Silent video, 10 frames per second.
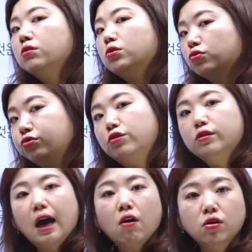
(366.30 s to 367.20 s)
그리고
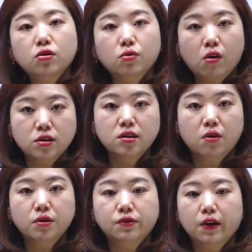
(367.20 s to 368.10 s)
둘 다 커져도
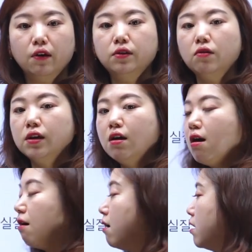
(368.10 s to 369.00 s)
커진다고 했어요.
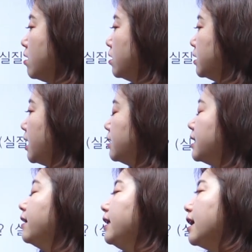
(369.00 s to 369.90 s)
그러니까
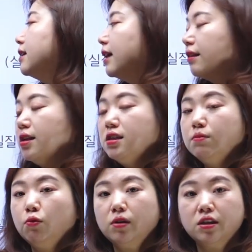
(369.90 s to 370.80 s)
생산량은
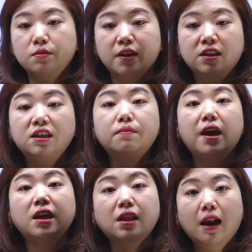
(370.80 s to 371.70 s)
같을지 모르겠지만
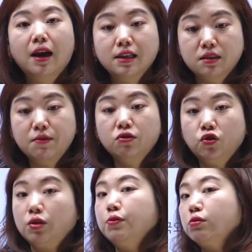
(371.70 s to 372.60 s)
금액이 달라지면
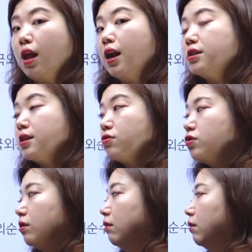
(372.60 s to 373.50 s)
GDP도
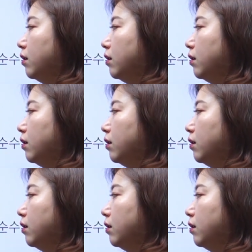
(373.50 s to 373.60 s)
달라지겠죠.